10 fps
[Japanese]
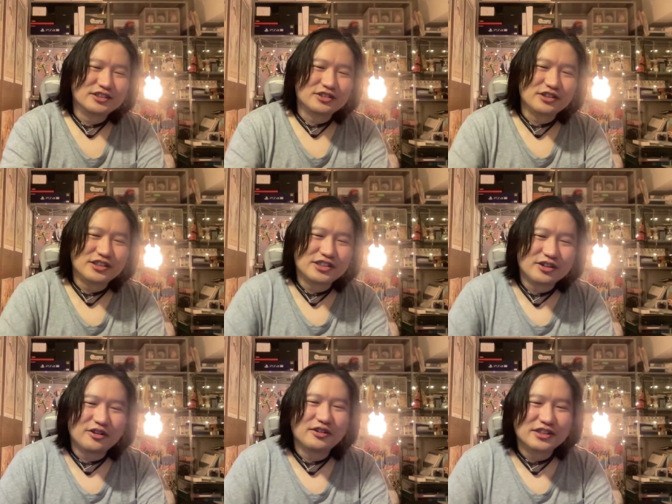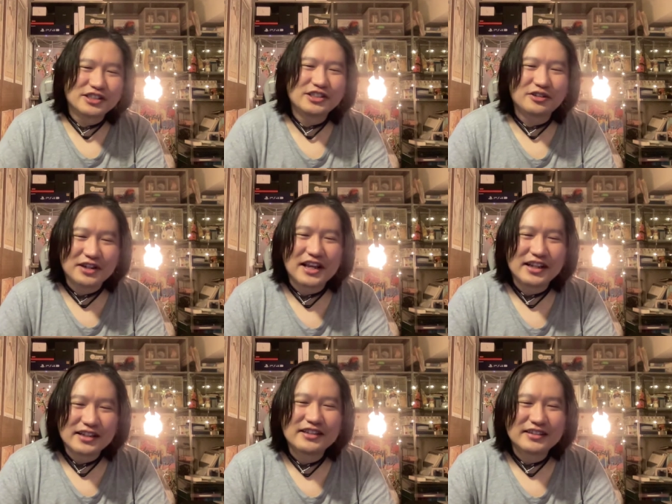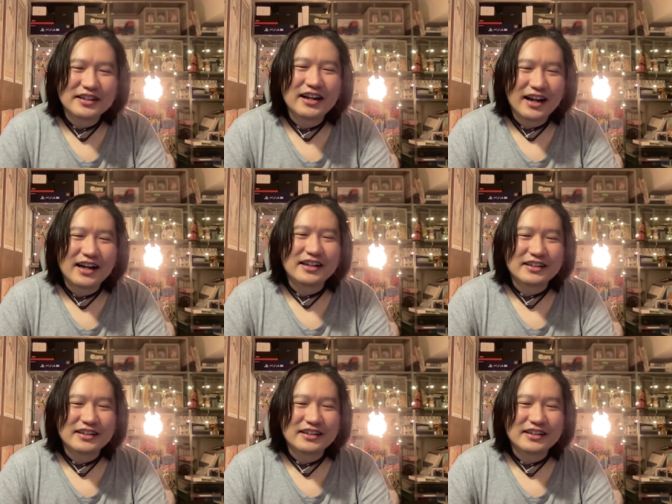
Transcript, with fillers: ちょっと一応一応ね、はい